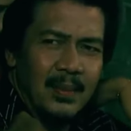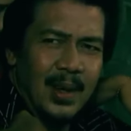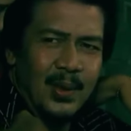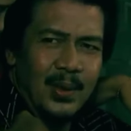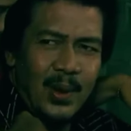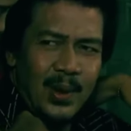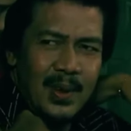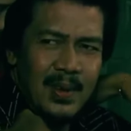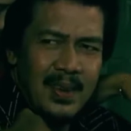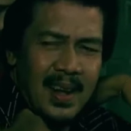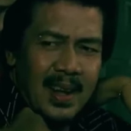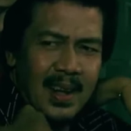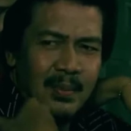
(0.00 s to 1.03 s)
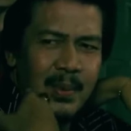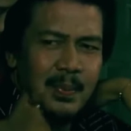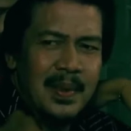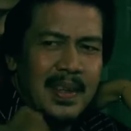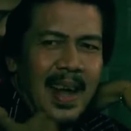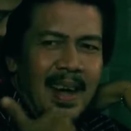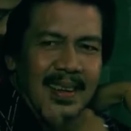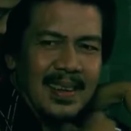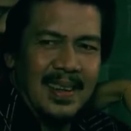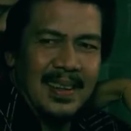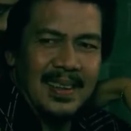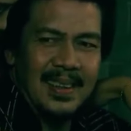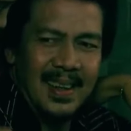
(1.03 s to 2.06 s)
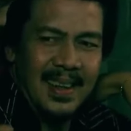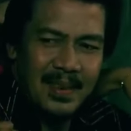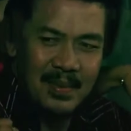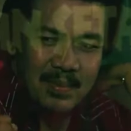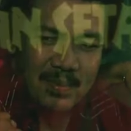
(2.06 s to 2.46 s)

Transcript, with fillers: Ayah Baskoro akan berpindah ke tangan kita.